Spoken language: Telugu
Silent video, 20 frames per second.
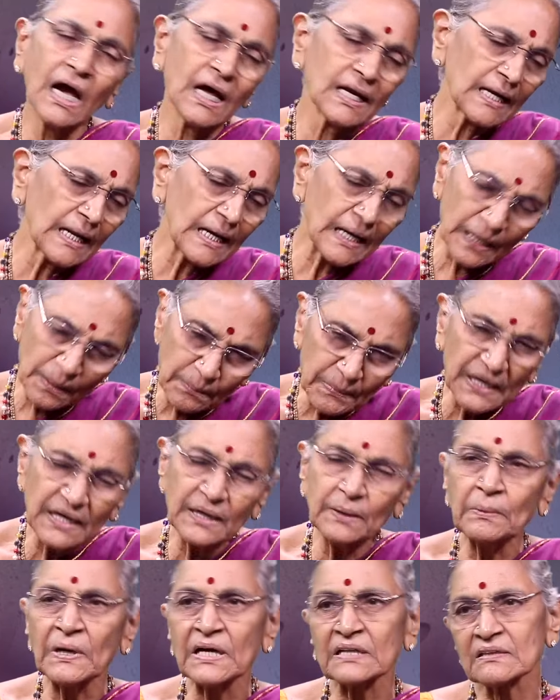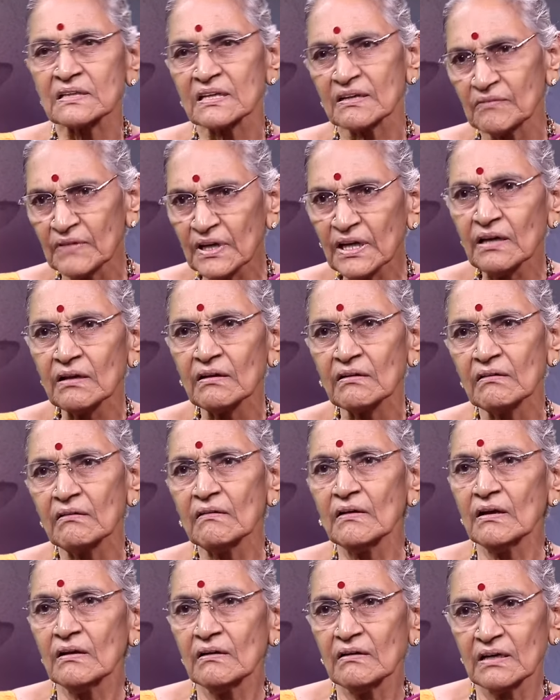ఆ నల్లబల్లి మాత్రమే
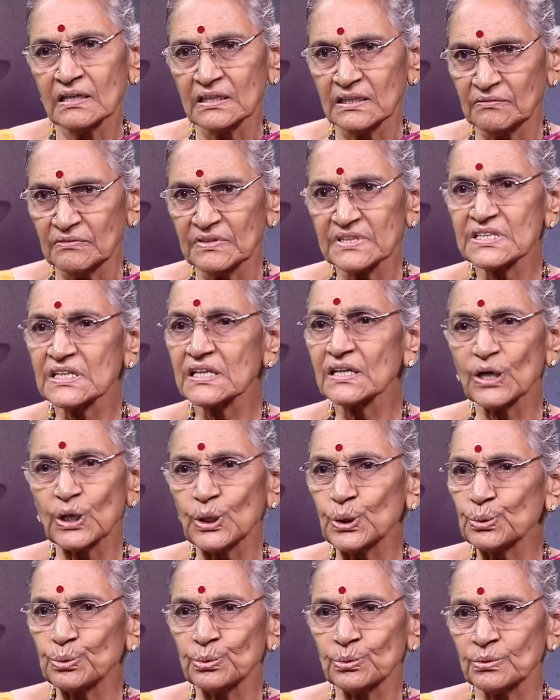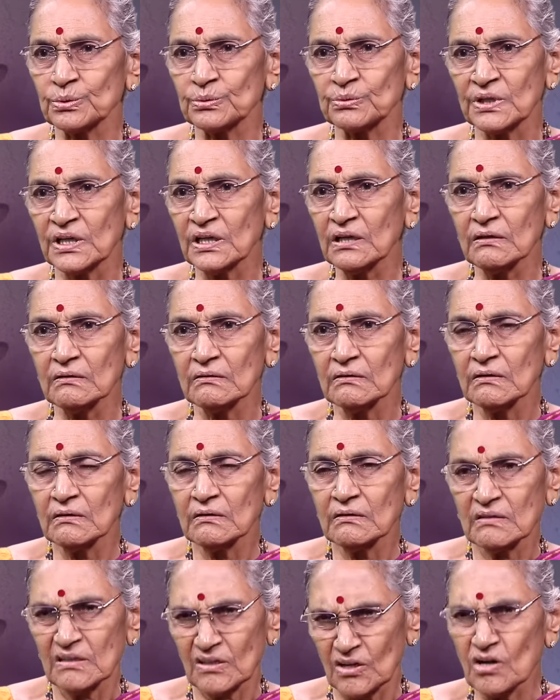అది విషం కలిగి ఉంటుంది
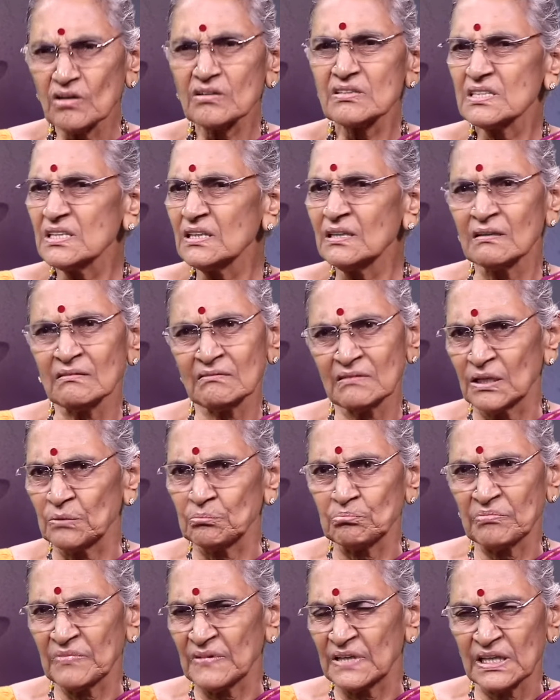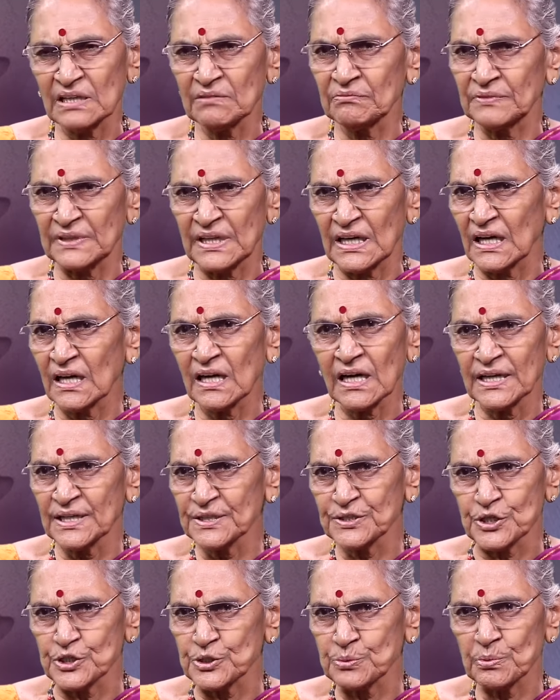టాక్సిన్ అంతే అంటే
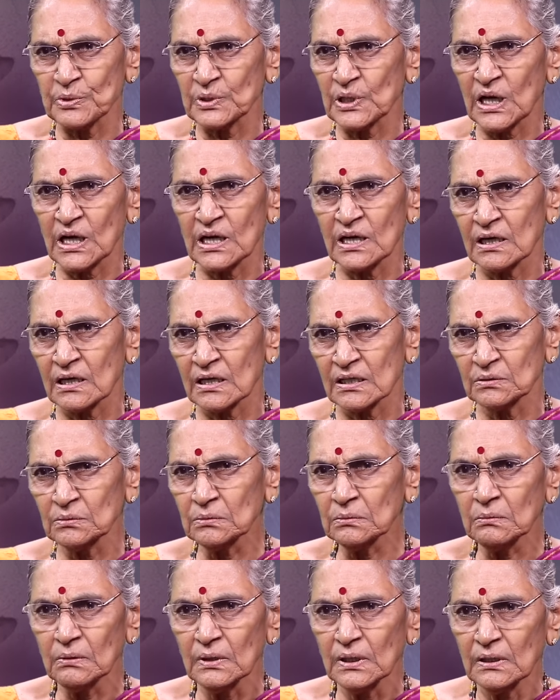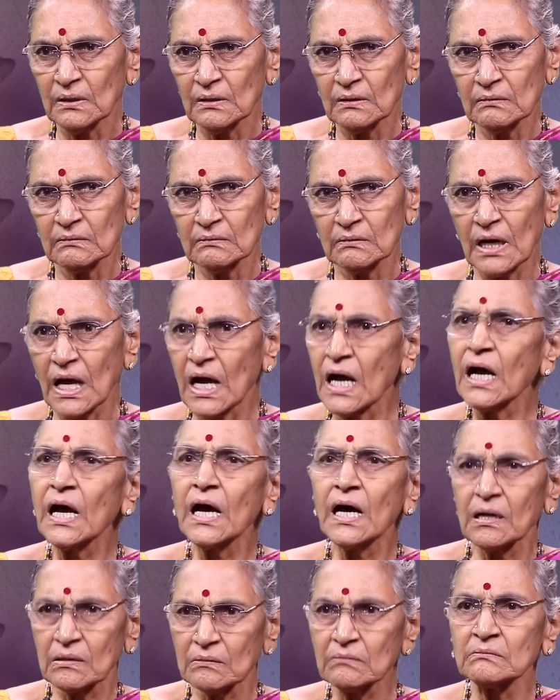తినంగానే చచ్చిపోతారని కాదు
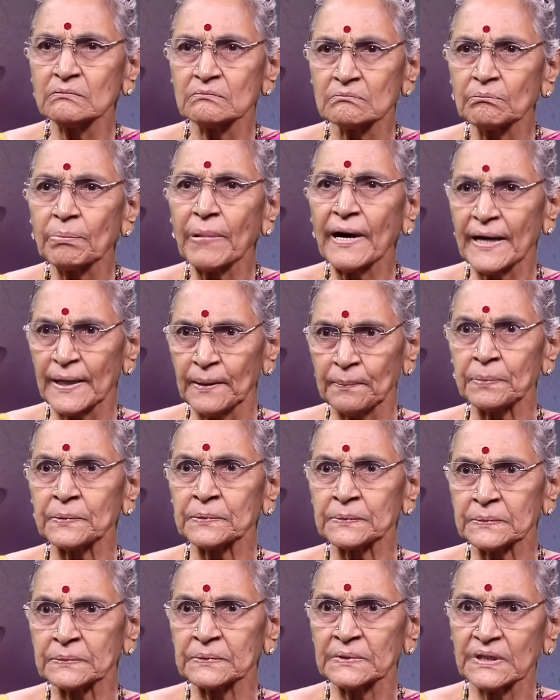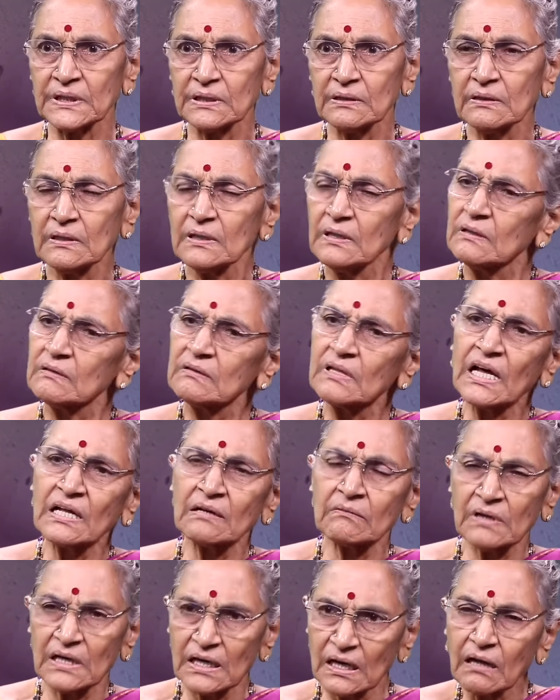ఆహారం పాడైపోతుంది
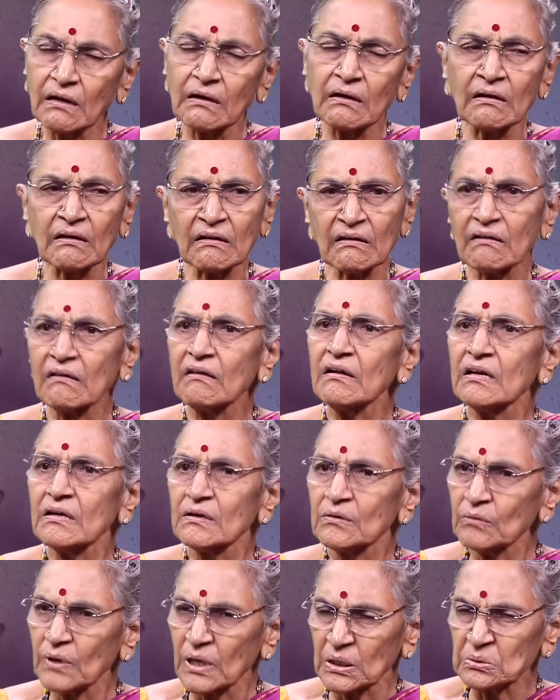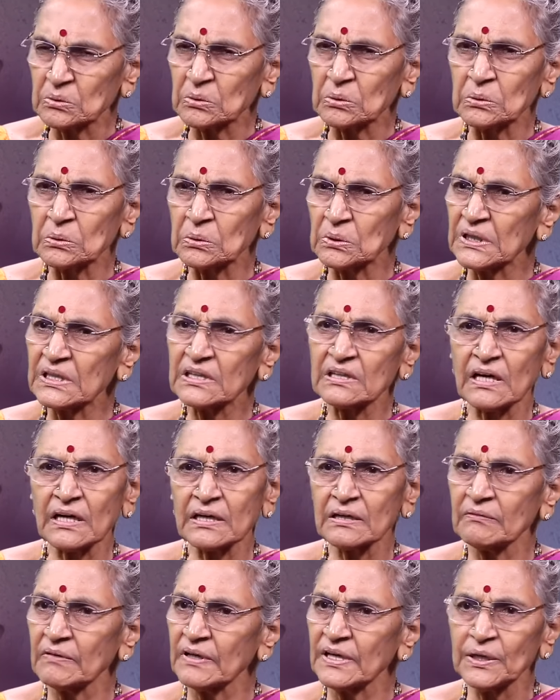దానివల్ల వాంతులు
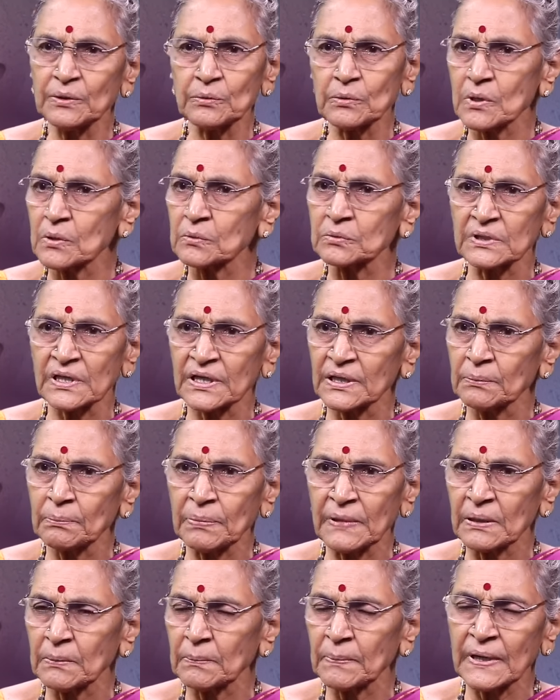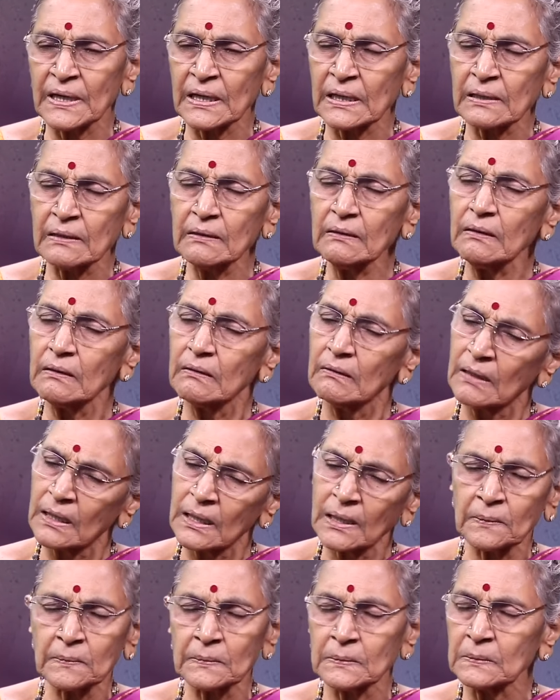ఇట్లాంటివన్నీ అవుతాయి పడక
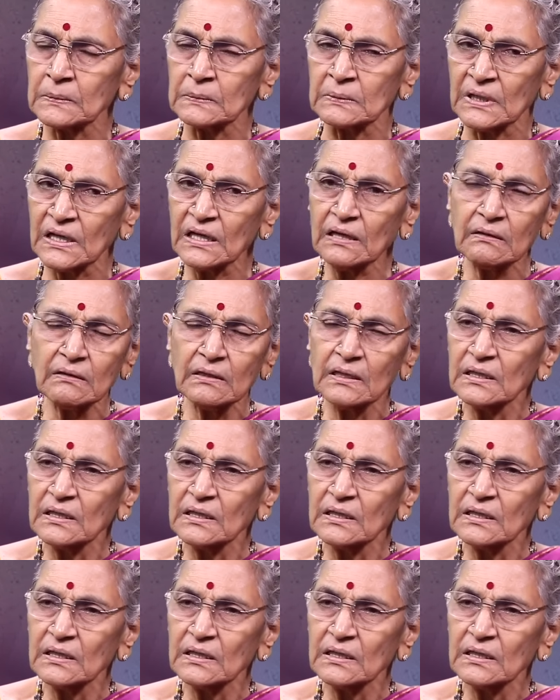అలా ఉంటుంది